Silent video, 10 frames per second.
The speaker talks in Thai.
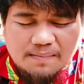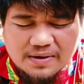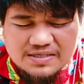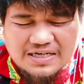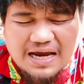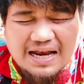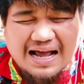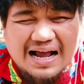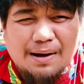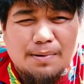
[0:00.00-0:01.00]
มันจะได้รา
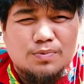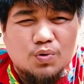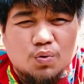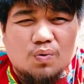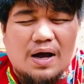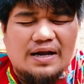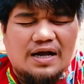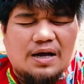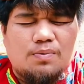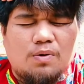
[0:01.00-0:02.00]
คาแบบถูกกว่า
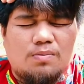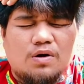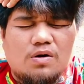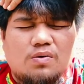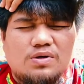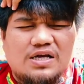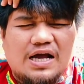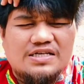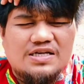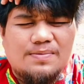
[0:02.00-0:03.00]
นะครับผมแล้วก็วิธี
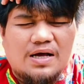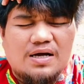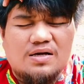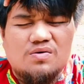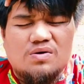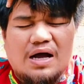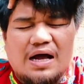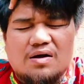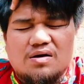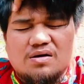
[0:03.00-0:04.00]
การชำระเงินลูกค้า
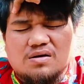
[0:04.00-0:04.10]
ก็